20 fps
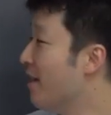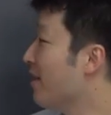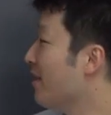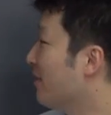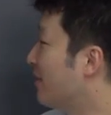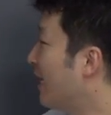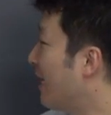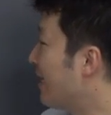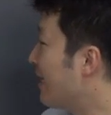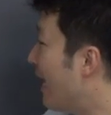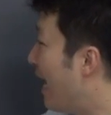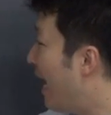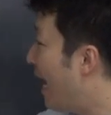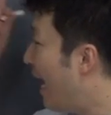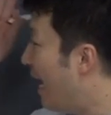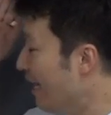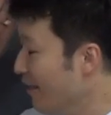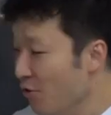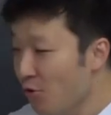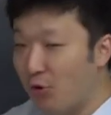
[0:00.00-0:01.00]
一体
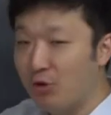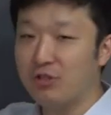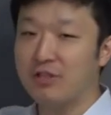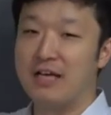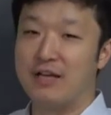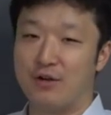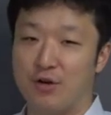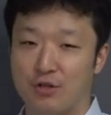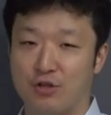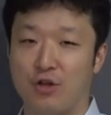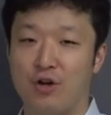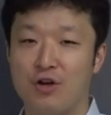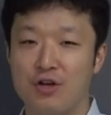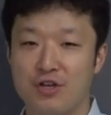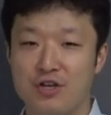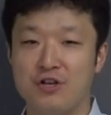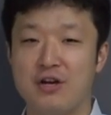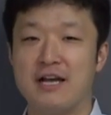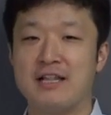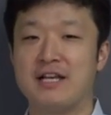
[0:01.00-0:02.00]
何のことだろう
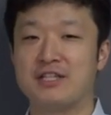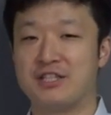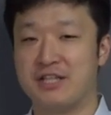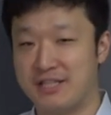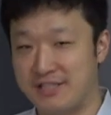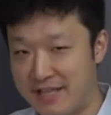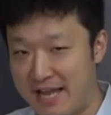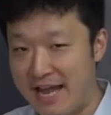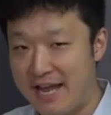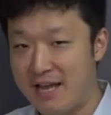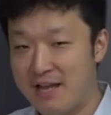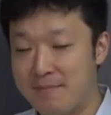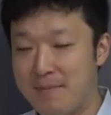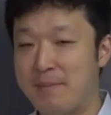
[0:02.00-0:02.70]
という話ですね。